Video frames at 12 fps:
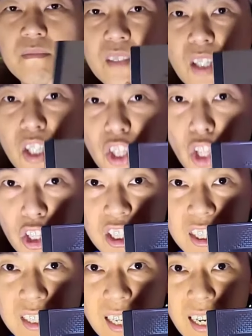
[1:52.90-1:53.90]

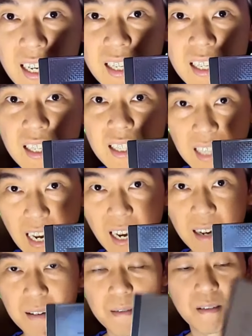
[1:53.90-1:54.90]
notesnya ya
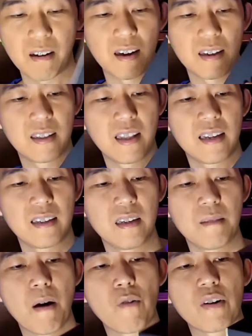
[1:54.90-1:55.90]
dan di
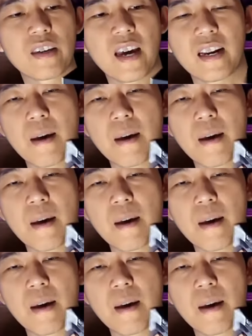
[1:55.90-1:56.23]
bawahnya ada